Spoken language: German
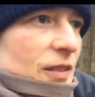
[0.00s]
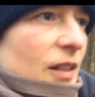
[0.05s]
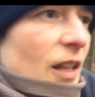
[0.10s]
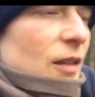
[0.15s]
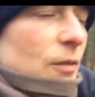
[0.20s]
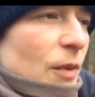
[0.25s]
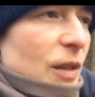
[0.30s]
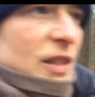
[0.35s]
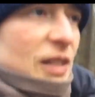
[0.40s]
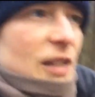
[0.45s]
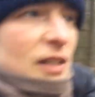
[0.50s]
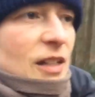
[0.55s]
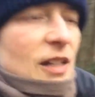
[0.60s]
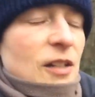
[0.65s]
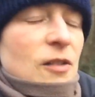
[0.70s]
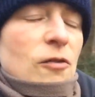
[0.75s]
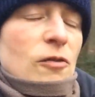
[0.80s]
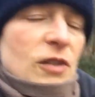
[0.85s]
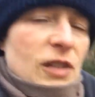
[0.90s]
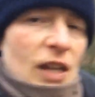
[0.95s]
dass man sich
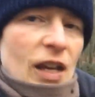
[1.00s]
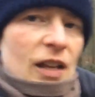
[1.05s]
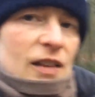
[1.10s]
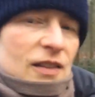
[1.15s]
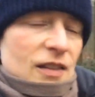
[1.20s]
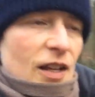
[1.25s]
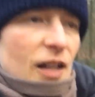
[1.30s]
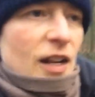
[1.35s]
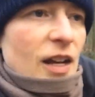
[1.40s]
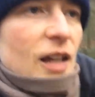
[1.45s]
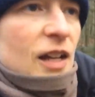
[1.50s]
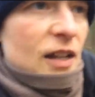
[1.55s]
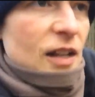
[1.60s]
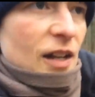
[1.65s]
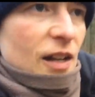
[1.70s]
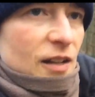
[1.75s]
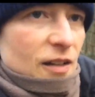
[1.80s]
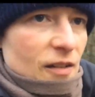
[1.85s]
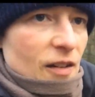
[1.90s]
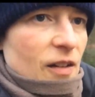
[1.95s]
nicht zu sehr in seiner
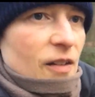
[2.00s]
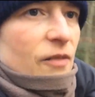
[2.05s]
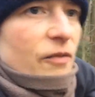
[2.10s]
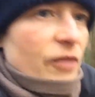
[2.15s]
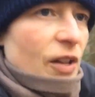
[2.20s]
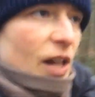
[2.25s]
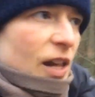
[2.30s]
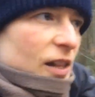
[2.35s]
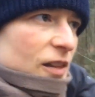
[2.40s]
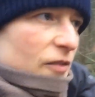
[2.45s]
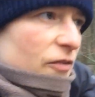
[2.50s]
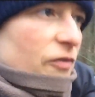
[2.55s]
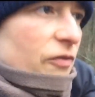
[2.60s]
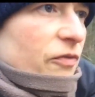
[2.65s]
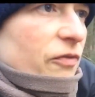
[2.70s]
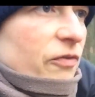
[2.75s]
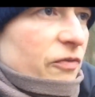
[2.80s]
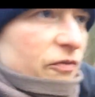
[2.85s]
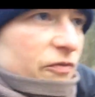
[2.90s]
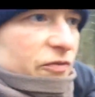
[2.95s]
inneren Welt
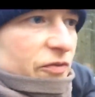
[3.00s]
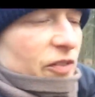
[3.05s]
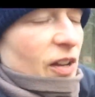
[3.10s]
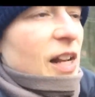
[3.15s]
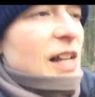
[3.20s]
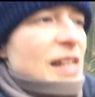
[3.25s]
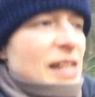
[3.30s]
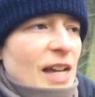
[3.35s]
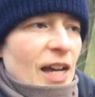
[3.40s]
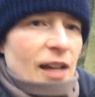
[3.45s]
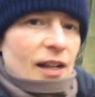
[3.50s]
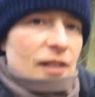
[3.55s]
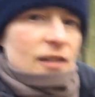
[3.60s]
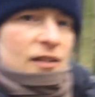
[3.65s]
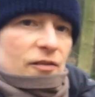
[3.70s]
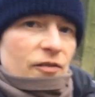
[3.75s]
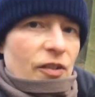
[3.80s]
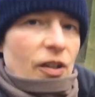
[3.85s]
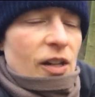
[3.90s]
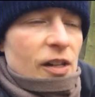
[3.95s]

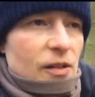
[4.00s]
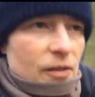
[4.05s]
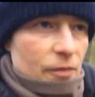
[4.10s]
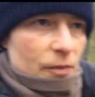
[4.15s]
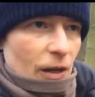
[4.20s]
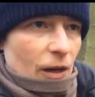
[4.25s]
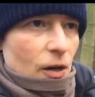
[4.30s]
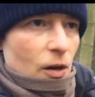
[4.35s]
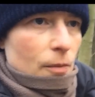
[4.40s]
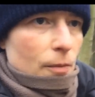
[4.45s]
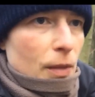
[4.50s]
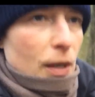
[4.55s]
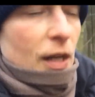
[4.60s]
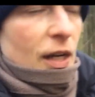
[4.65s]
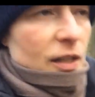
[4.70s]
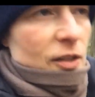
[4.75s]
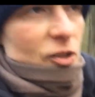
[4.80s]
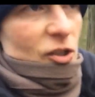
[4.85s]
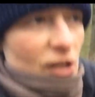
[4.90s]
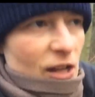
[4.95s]
verliert, weil da kommt man
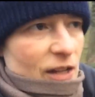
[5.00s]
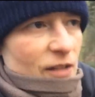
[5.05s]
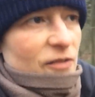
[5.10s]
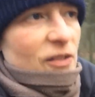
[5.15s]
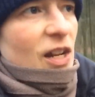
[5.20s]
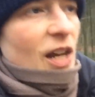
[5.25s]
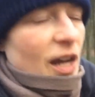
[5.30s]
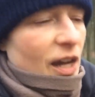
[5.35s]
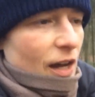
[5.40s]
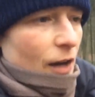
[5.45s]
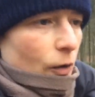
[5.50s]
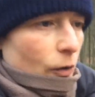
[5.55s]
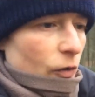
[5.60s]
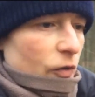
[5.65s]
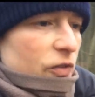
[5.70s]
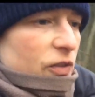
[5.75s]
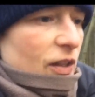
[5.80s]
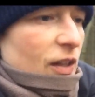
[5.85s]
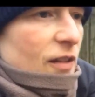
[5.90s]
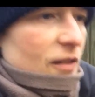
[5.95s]
ganz schlecht wieder
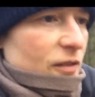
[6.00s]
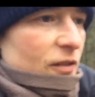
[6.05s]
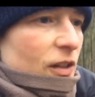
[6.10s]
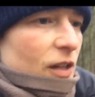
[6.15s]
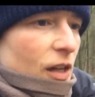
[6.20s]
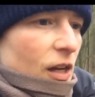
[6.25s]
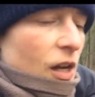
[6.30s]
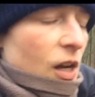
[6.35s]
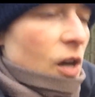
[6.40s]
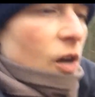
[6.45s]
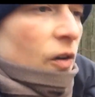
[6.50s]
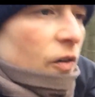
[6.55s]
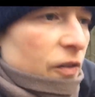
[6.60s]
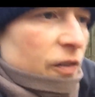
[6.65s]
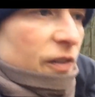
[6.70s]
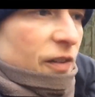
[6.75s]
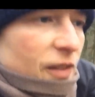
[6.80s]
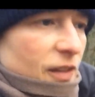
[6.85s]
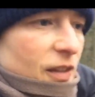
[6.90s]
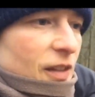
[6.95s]
raus. Also,
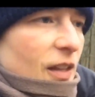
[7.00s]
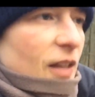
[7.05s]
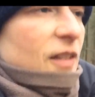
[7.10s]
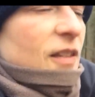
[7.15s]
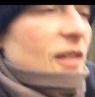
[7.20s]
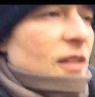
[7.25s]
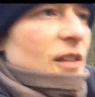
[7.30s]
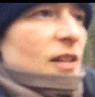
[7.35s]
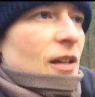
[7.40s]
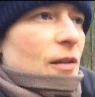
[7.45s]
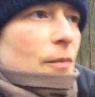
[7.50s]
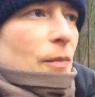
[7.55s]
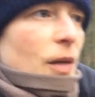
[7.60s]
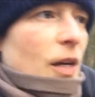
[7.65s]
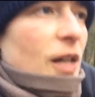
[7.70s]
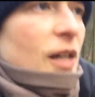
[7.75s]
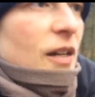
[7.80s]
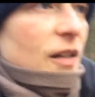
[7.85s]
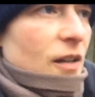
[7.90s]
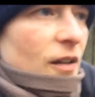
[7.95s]
und das ist eben
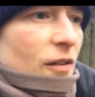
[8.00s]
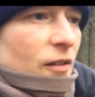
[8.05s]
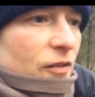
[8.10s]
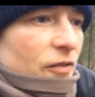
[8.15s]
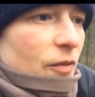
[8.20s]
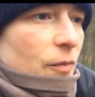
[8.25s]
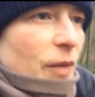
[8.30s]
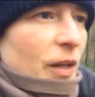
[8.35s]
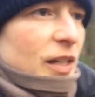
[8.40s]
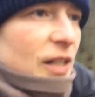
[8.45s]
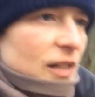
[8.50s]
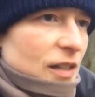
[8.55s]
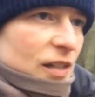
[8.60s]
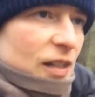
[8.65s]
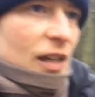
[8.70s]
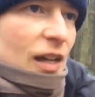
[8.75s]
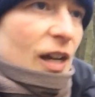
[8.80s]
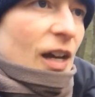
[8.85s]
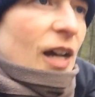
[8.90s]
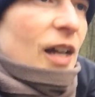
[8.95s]
halt auch, wenn man
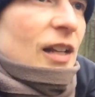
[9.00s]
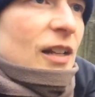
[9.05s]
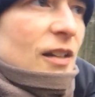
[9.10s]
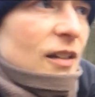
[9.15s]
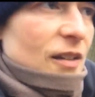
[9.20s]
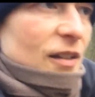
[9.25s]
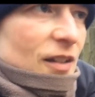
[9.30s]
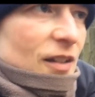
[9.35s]
Tiere hat,